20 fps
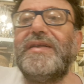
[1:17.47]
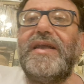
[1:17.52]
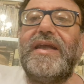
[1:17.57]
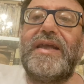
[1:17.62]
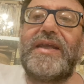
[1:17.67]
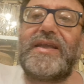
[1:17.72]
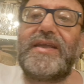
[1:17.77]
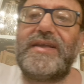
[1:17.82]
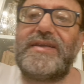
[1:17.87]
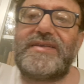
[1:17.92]

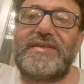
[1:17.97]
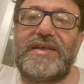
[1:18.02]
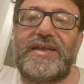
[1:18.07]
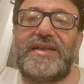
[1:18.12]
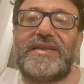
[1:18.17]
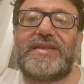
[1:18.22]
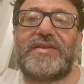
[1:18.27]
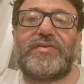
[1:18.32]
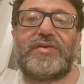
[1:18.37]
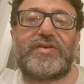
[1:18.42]
è che se
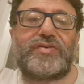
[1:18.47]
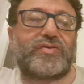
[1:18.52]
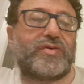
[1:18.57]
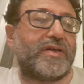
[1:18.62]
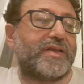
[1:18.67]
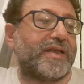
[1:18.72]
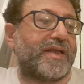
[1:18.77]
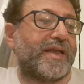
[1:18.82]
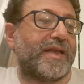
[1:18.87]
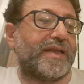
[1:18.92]
entri in una
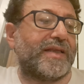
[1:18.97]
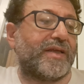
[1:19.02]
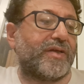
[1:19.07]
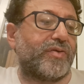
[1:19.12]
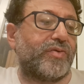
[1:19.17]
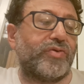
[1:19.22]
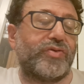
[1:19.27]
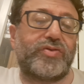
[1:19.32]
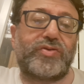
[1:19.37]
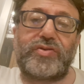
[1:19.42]
scuola italiana
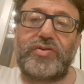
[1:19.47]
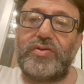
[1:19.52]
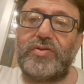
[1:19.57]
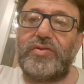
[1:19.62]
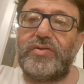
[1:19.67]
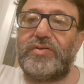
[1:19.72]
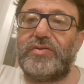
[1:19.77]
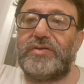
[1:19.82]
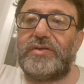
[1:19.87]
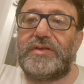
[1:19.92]

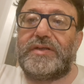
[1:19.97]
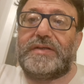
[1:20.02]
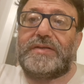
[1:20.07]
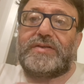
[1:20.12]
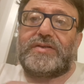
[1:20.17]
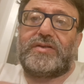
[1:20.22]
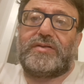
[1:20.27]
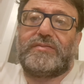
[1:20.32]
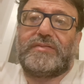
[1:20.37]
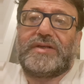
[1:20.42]
d'agosto,
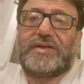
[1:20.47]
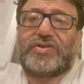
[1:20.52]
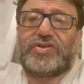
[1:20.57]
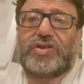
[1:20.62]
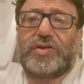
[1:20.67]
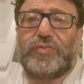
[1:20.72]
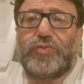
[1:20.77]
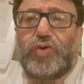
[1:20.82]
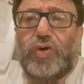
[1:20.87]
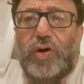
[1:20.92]
insomma,
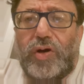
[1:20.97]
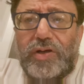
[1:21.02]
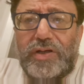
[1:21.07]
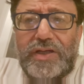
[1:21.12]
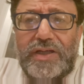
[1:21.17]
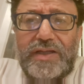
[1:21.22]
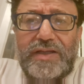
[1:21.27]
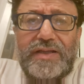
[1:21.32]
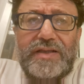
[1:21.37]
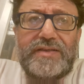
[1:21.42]
ci
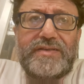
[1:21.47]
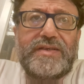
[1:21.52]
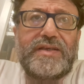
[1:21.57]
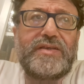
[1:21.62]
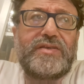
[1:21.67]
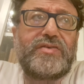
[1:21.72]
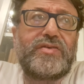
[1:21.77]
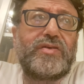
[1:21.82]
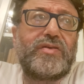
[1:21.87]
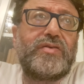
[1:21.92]
muori, nel
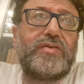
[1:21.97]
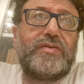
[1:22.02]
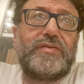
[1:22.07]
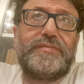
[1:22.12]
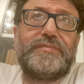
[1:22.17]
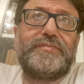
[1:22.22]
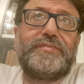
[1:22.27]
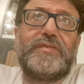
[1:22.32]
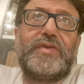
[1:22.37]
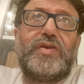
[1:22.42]
senso
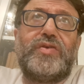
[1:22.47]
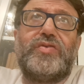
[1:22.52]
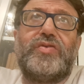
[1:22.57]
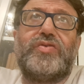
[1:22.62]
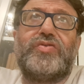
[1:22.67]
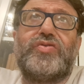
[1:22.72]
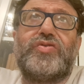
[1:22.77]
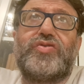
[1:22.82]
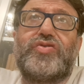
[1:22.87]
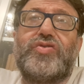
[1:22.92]
non, non,
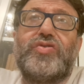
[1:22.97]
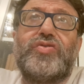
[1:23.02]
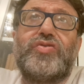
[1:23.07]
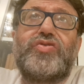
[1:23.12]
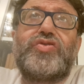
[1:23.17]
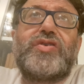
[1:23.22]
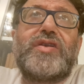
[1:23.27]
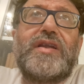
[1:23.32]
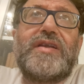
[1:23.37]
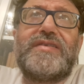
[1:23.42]
non, non
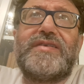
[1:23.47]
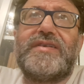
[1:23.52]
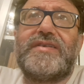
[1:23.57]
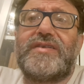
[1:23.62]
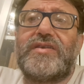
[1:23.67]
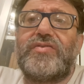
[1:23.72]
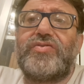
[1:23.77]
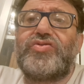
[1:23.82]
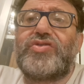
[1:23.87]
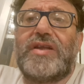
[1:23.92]
ci
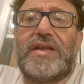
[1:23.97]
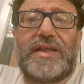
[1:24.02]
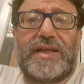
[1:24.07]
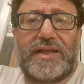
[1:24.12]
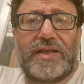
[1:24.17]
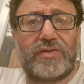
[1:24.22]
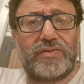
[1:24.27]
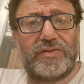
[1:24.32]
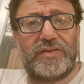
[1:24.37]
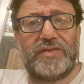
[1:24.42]
resiste, non c'è
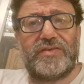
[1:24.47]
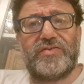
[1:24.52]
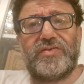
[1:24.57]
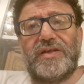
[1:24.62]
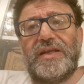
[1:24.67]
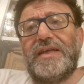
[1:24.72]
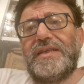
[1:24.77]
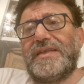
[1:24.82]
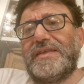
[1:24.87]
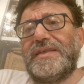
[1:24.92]
l'aria
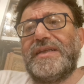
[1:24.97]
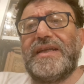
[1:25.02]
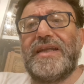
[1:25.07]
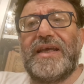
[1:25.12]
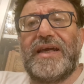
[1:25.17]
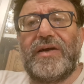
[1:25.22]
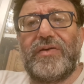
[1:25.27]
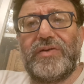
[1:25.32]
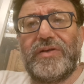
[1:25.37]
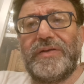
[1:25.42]
condizionata nelle
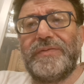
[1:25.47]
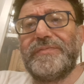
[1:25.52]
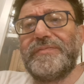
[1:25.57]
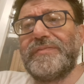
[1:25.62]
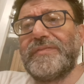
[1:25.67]
aule.